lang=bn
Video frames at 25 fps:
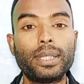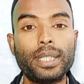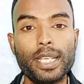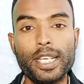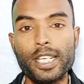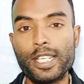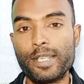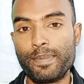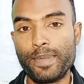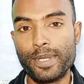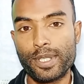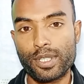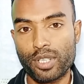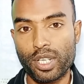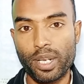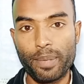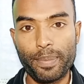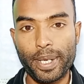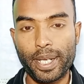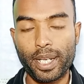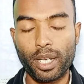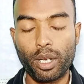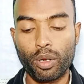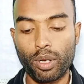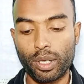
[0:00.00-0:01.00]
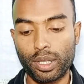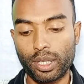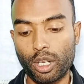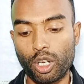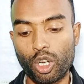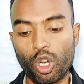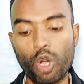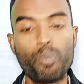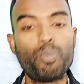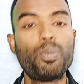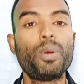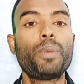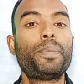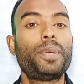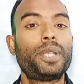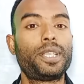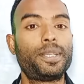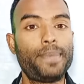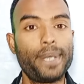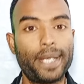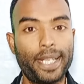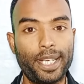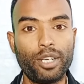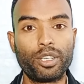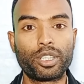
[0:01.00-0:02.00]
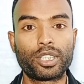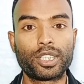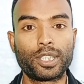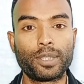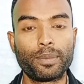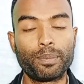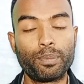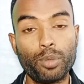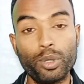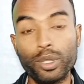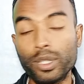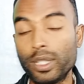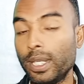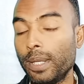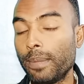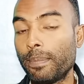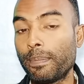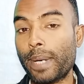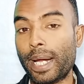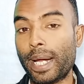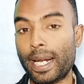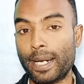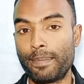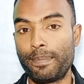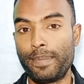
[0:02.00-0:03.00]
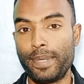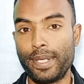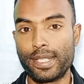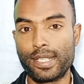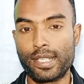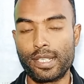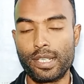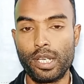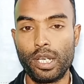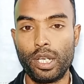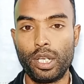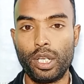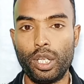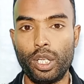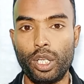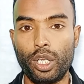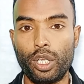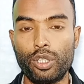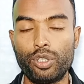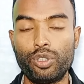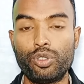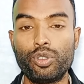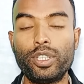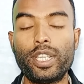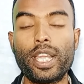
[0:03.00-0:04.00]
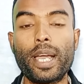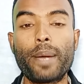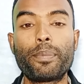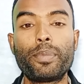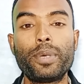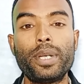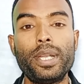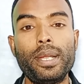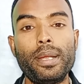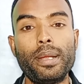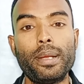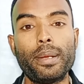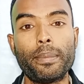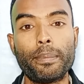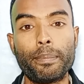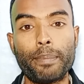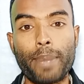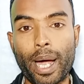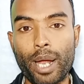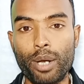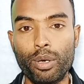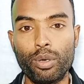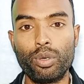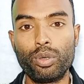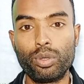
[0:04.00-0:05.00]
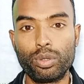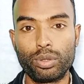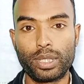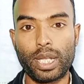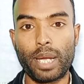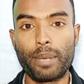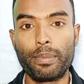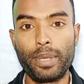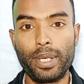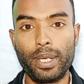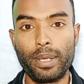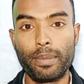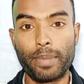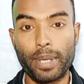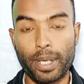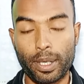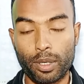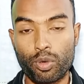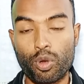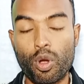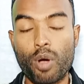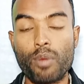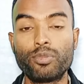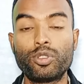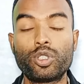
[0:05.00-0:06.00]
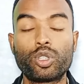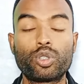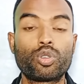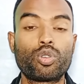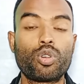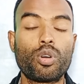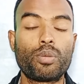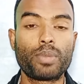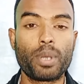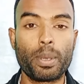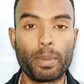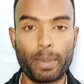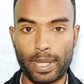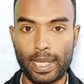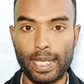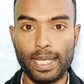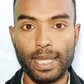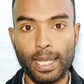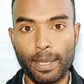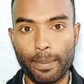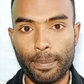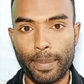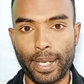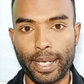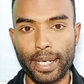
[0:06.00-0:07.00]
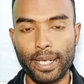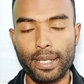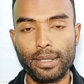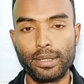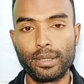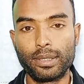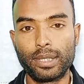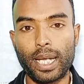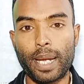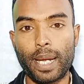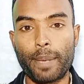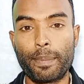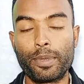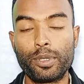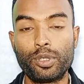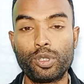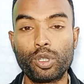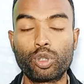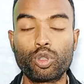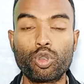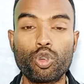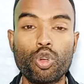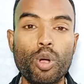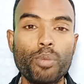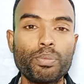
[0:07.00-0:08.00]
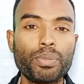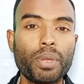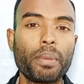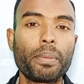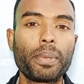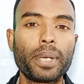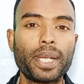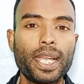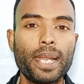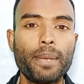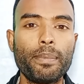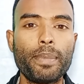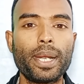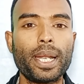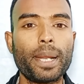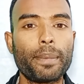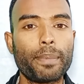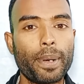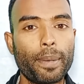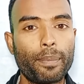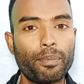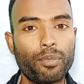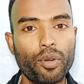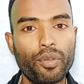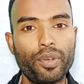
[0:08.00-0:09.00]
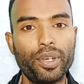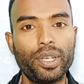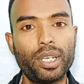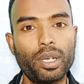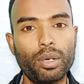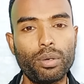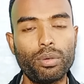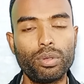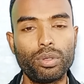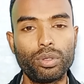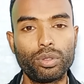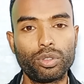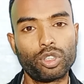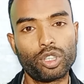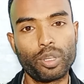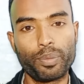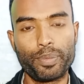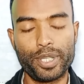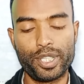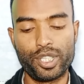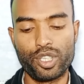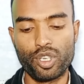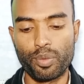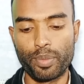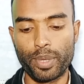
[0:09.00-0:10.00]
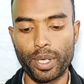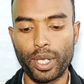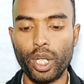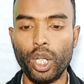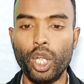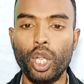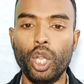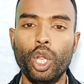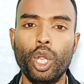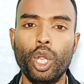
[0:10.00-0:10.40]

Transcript: তিরিশ পিস করে বিক্রি করেন তার নব্বই পিস বিক্রি করতেন প্রতি পার পিস যদি আপনি ভালো দামে বা কম যত কম দামে কিনতে পারেন আপনি যত কম দামে কিনবেন আপনার প্রফিটটাও তত বেশি হবে